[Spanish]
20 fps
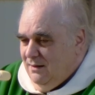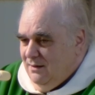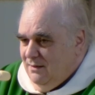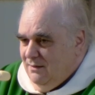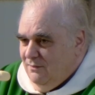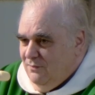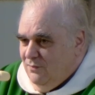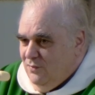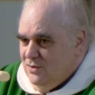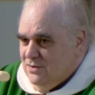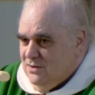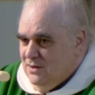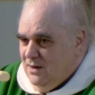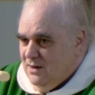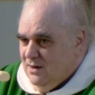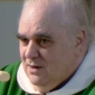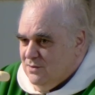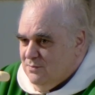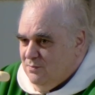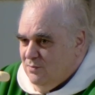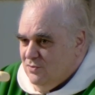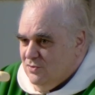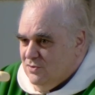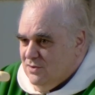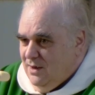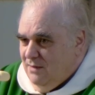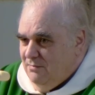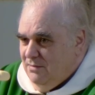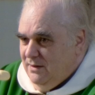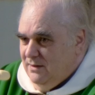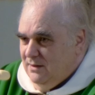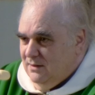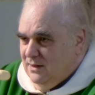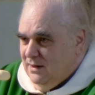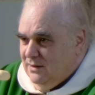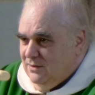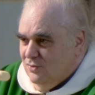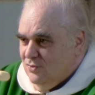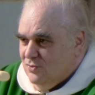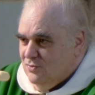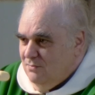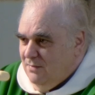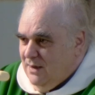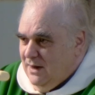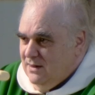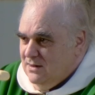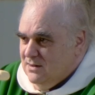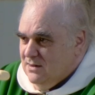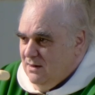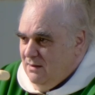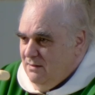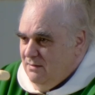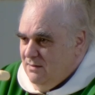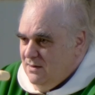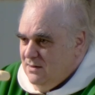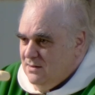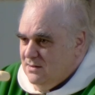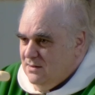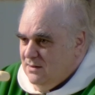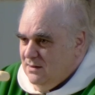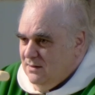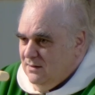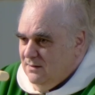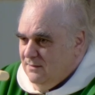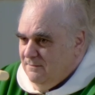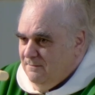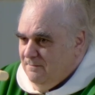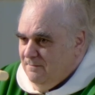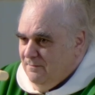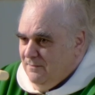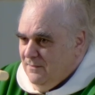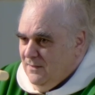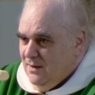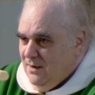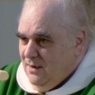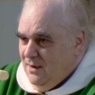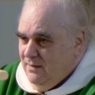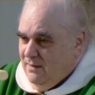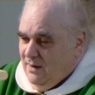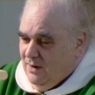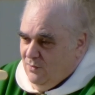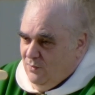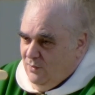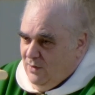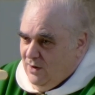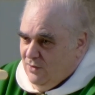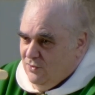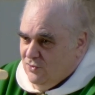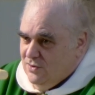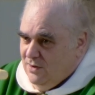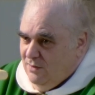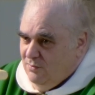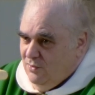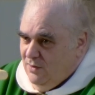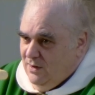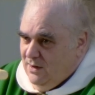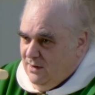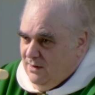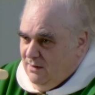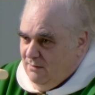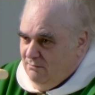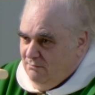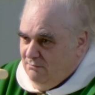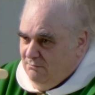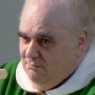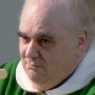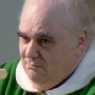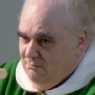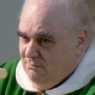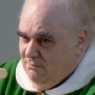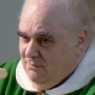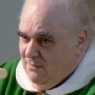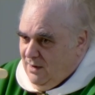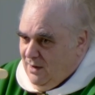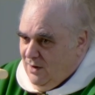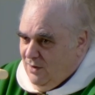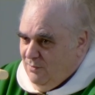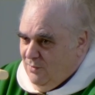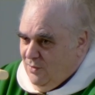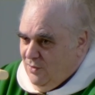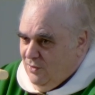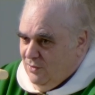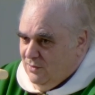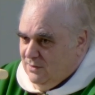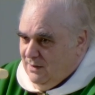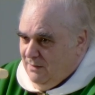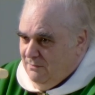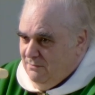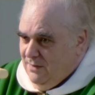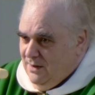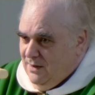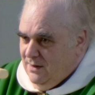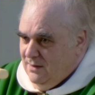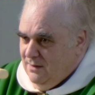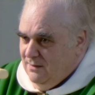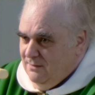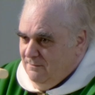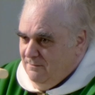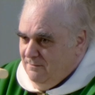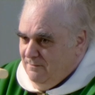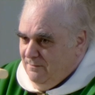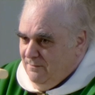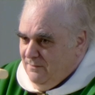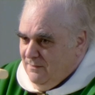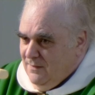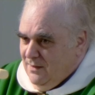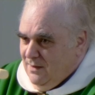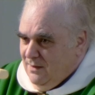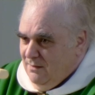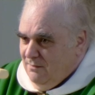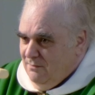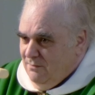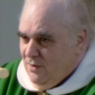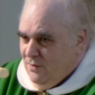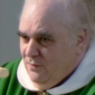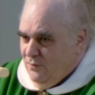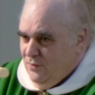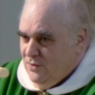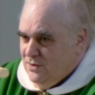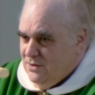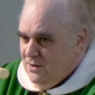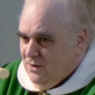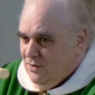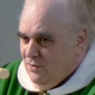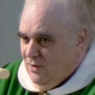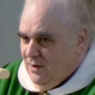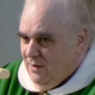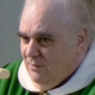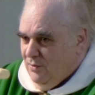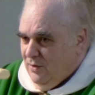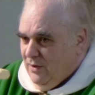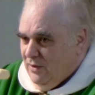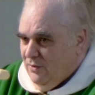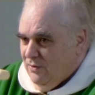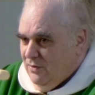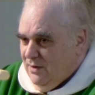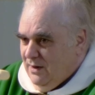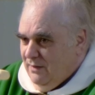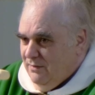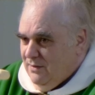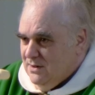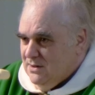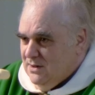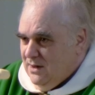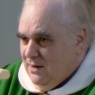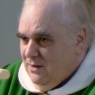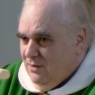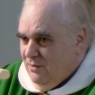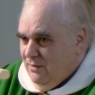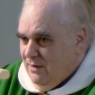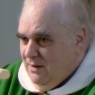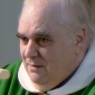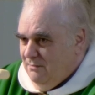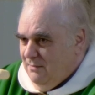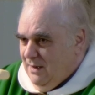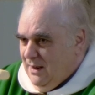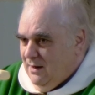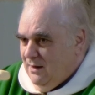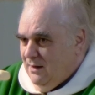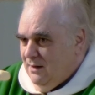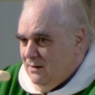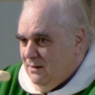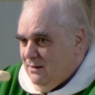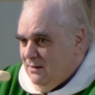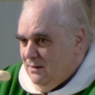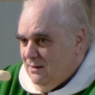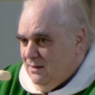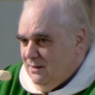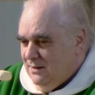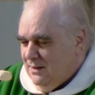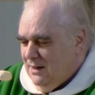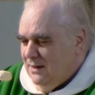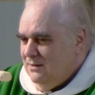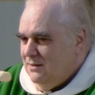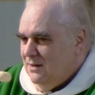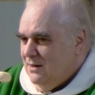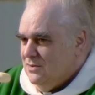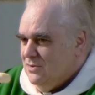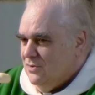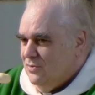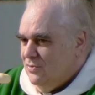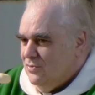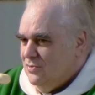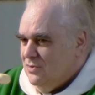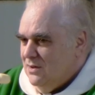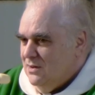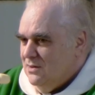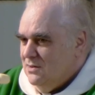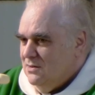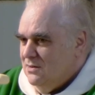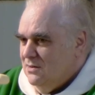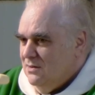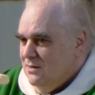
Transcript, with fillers: Fuiste el responsable de tantos males que hiciste y de alguna cosa buena, a lo mejor también. Pero fuiste colaborador necesario del mal en tantas cosas.